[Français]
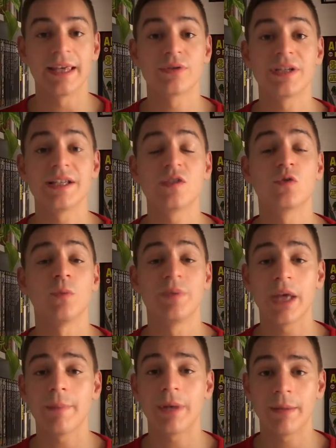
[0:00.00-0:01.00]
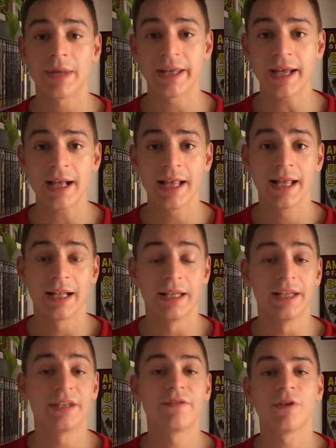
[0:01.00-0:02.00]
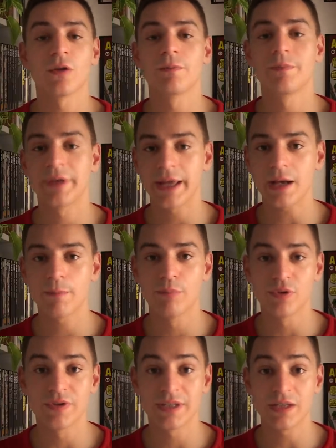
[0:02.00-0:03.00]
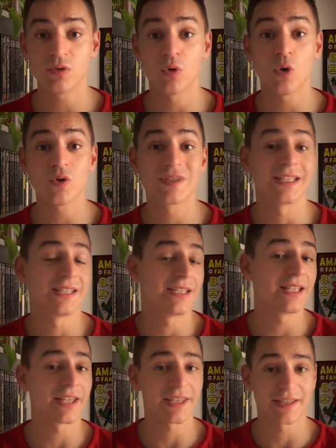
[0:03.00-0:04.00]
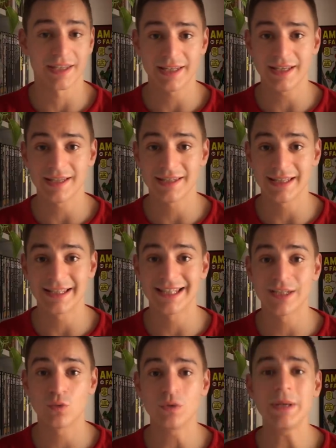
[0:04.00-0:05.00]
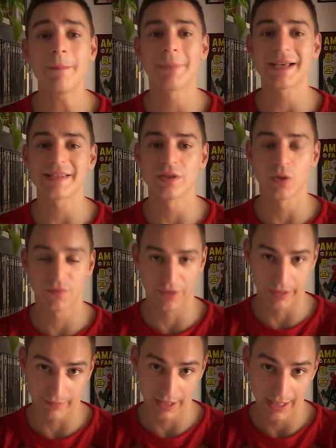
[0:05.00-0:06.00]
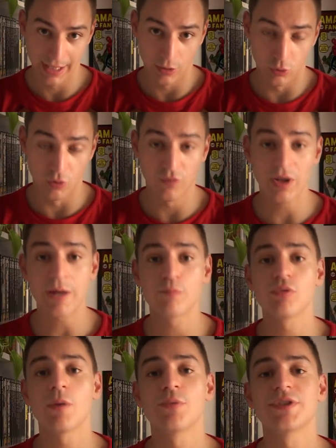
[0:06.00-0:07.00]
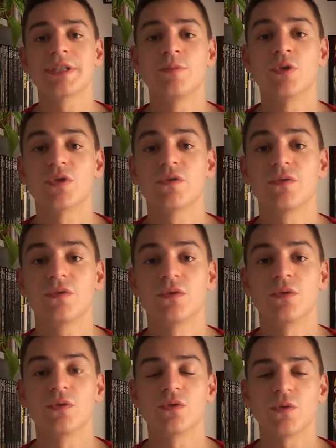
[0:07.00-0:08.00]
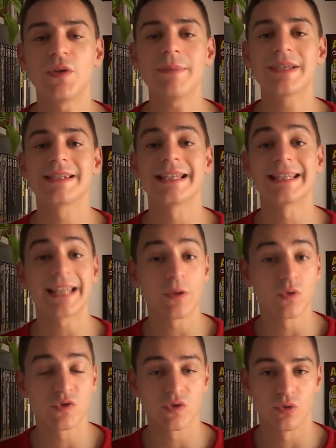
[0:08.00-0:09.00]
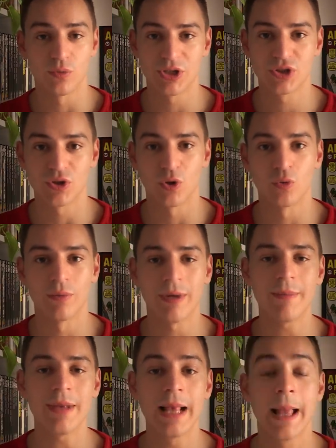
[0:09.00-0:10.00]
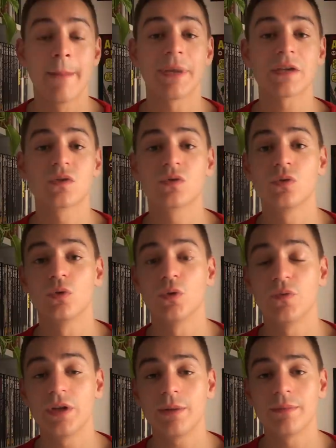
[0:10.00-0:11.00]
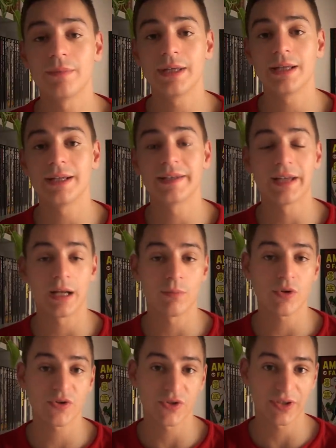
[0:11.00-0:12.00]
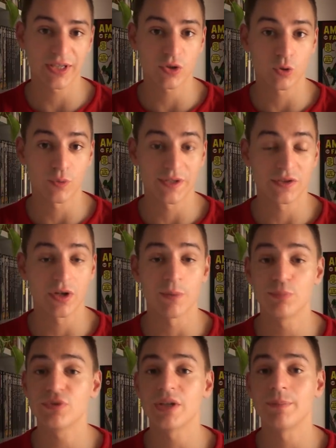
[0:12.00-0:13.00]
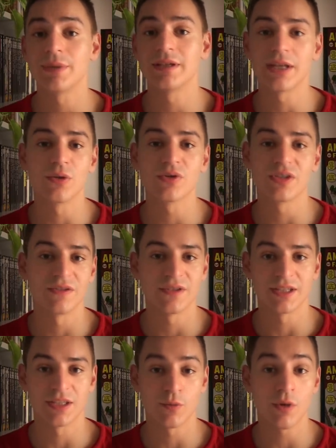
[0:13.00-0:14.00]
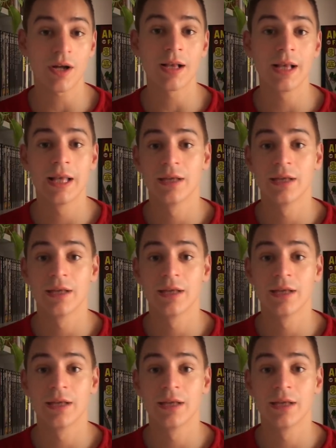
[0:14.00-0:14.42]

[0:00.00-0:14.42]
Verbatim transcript: et utilise de bien belle manière les différentes pierres posées durant ces dix dernières années et dix 18 précédents films. Le vrai point positif de ce, film, c'est Thanos, le méchant lui-même, parce que le film est littéralement centré sur lui. Ça aurait pu s'appeler Thanos Infinity War,